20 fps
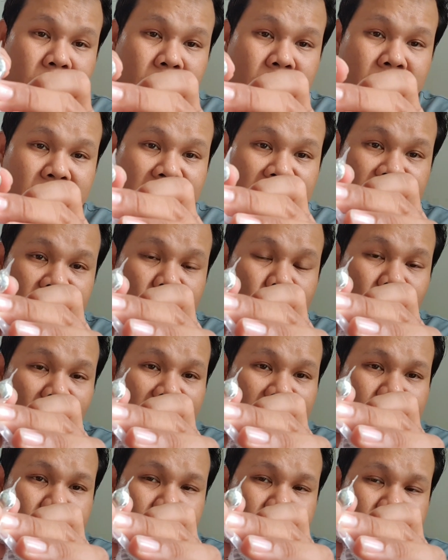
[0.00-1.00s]
xài điếu
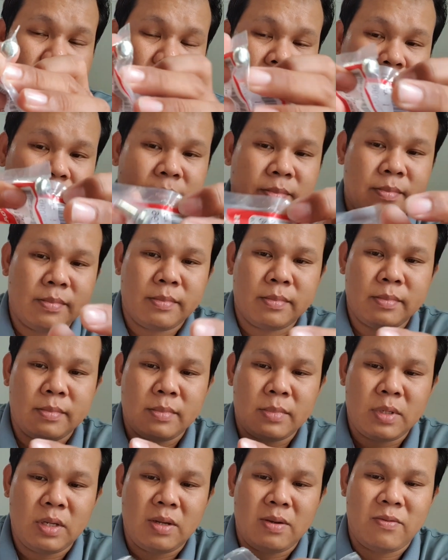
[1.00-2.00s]
8
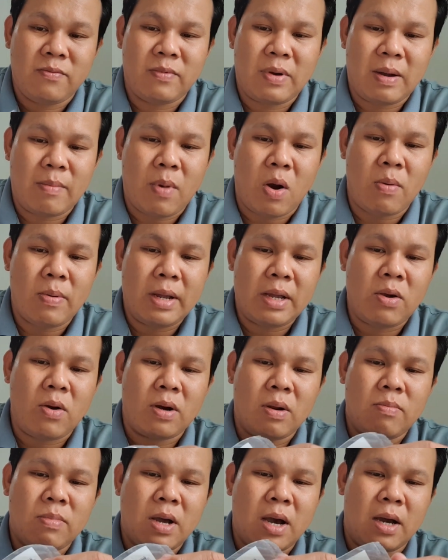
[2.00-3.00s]
và một cái con
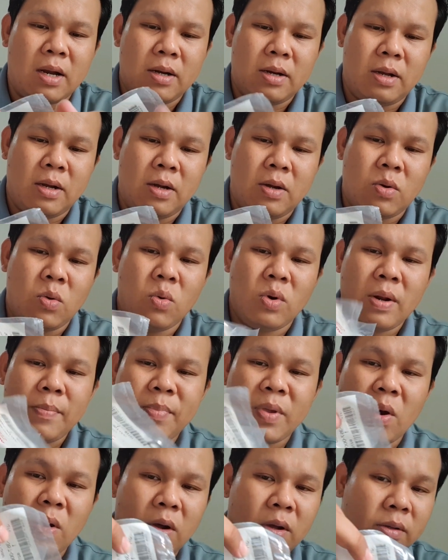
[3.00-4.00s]
lông đền uh, của nắp
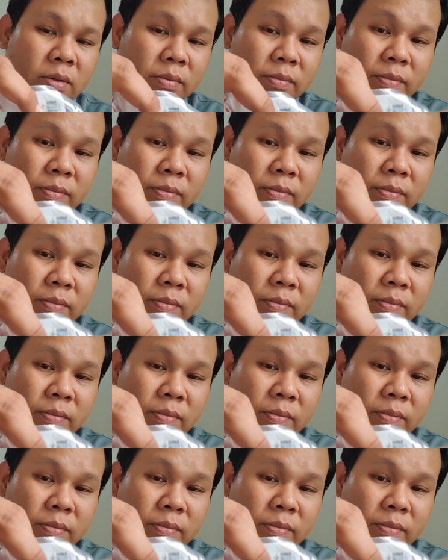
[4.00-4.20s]
tròn